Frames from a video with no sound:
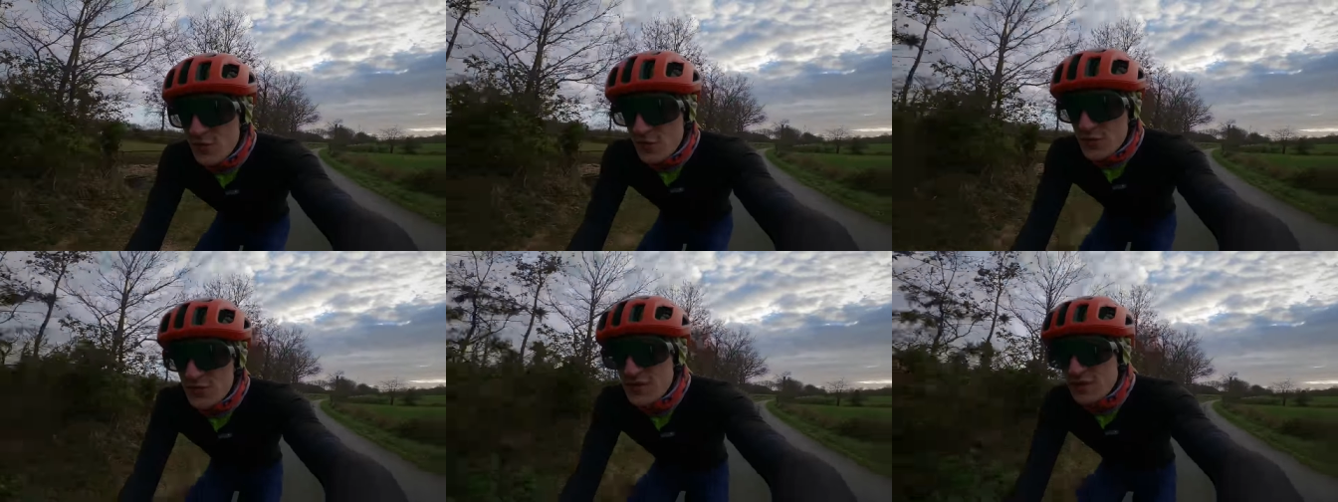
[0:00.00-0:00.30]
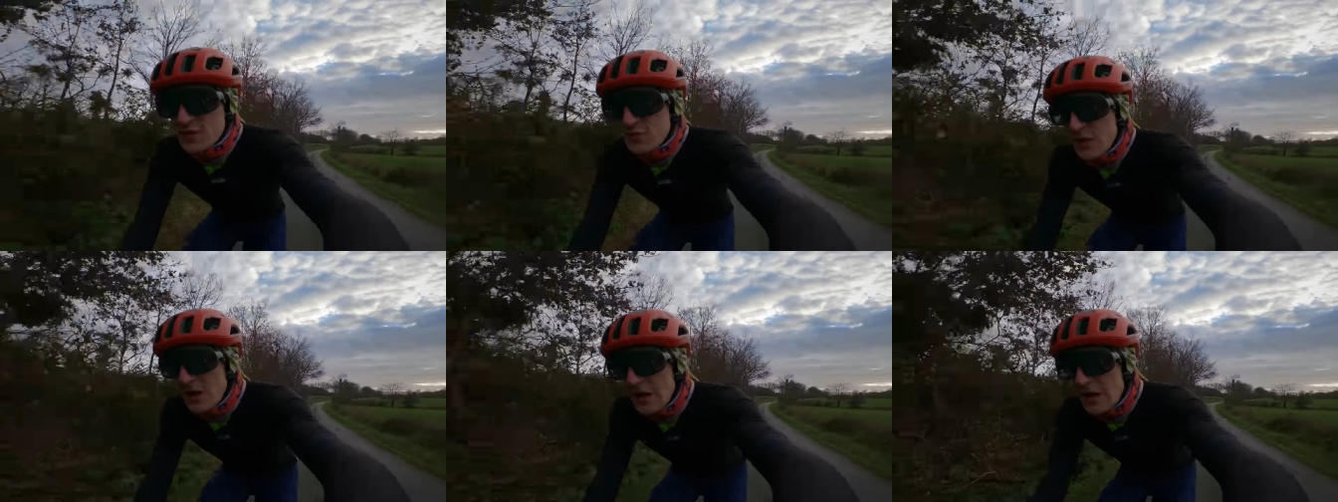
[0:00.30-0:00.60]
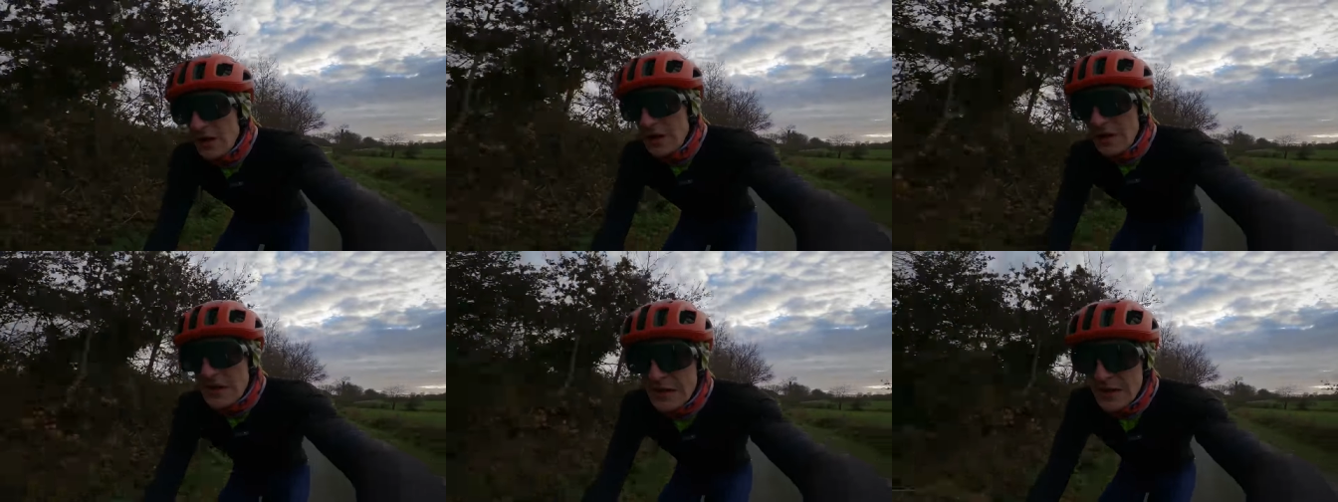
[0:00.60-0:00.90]
veux qu'il soit
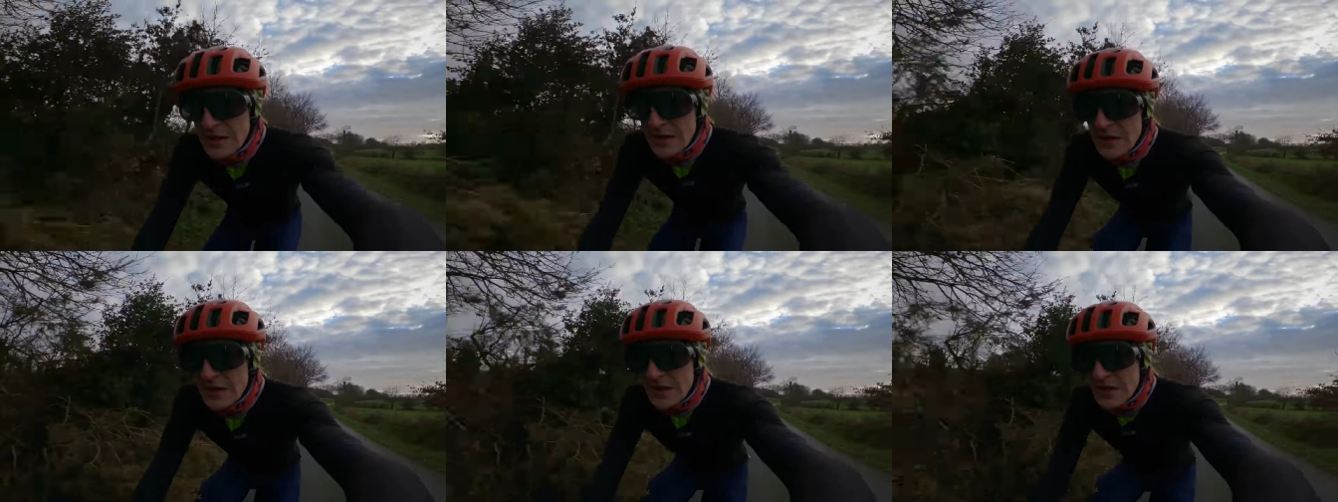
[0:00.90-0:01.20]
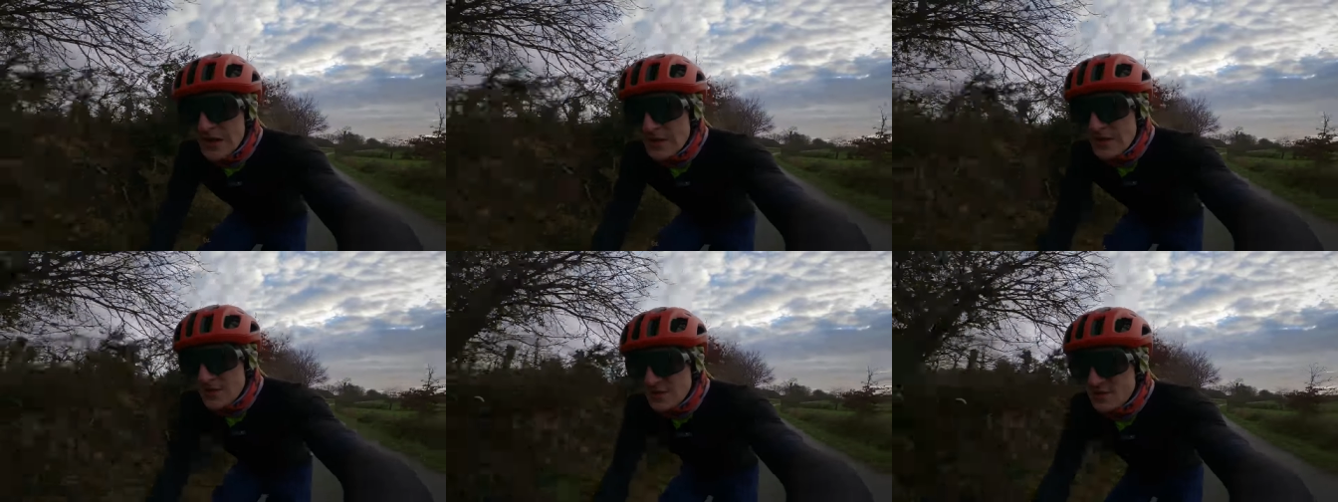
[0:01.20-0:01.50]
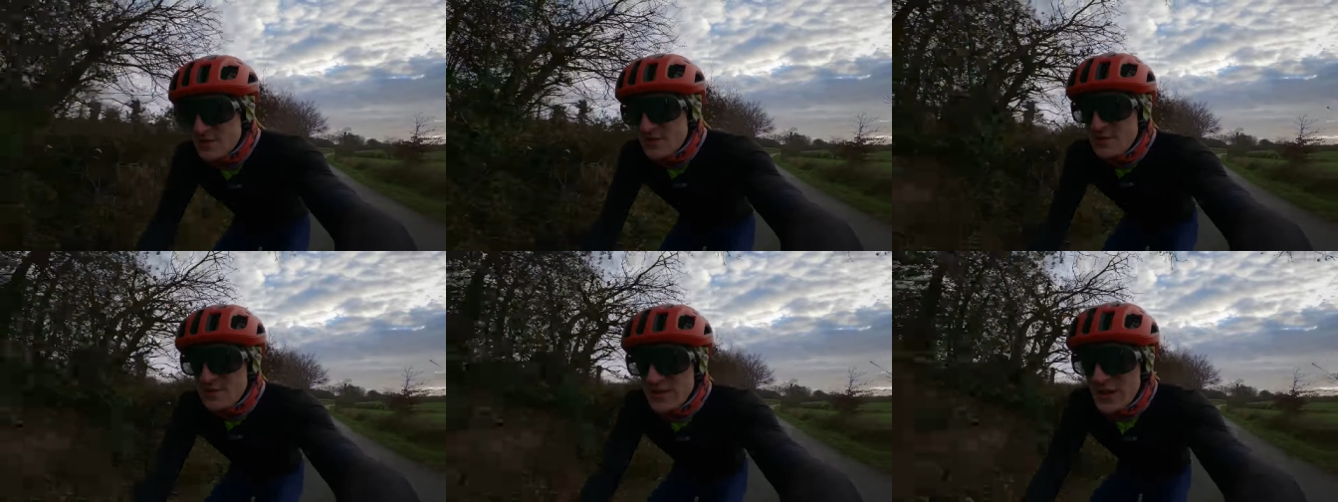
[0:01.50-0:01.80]

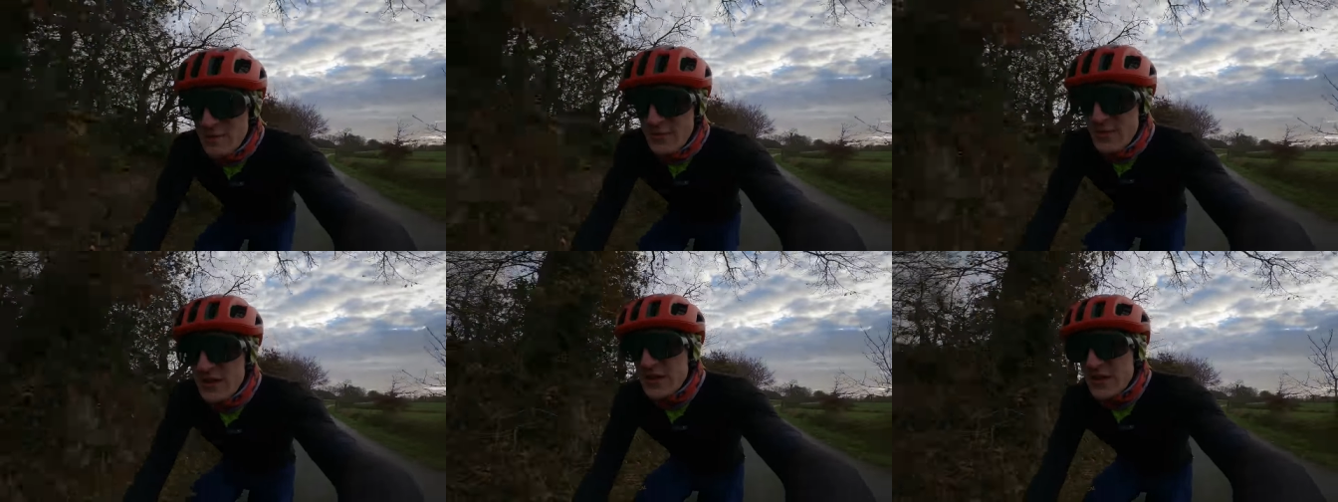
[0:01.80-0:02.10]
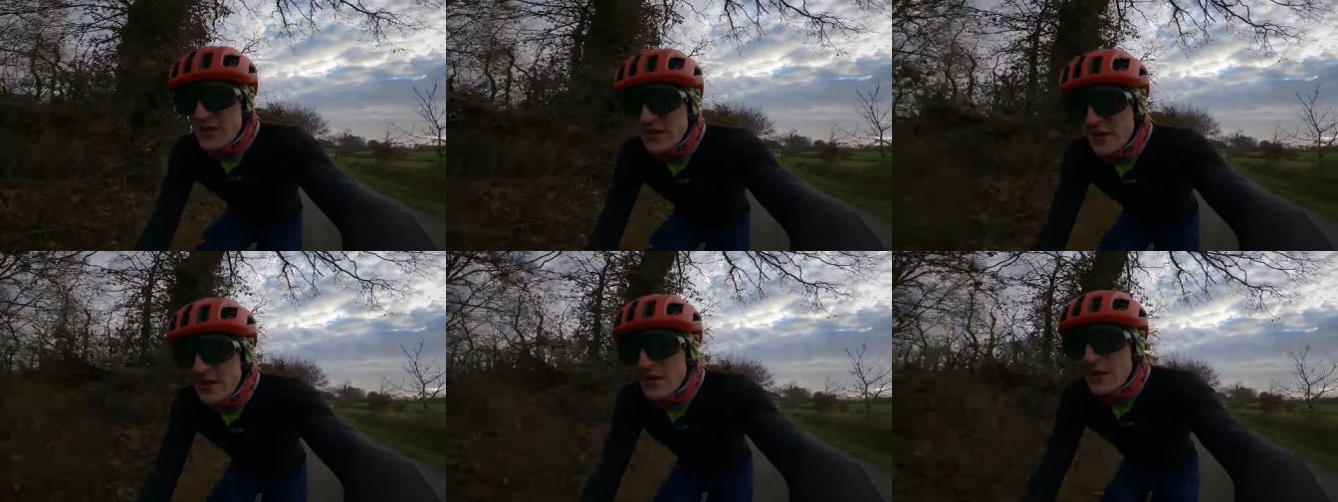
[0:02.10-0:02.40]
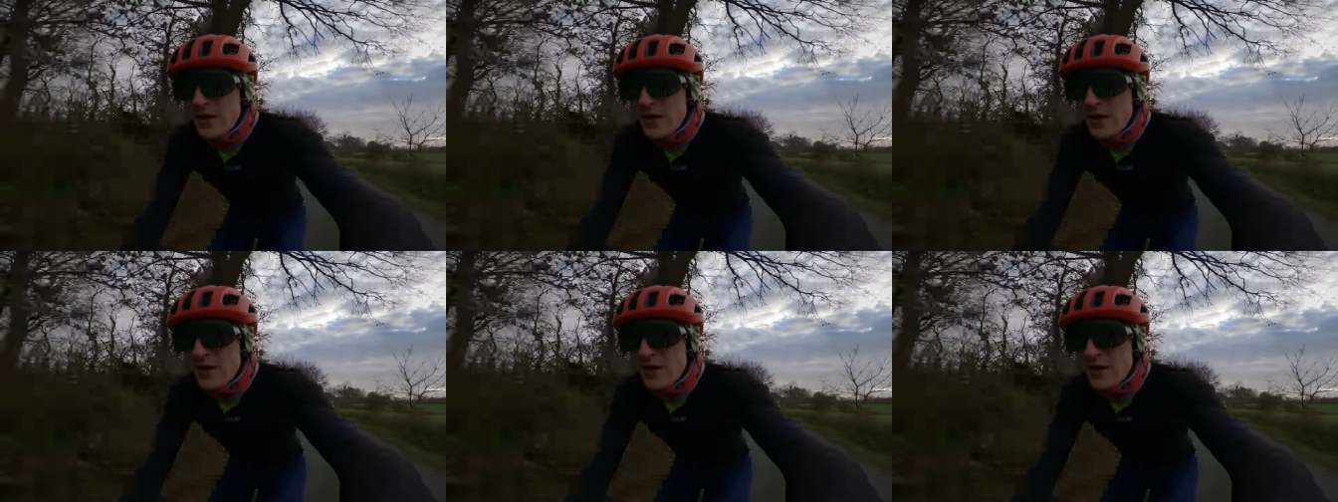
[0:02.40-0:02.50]
dynamique.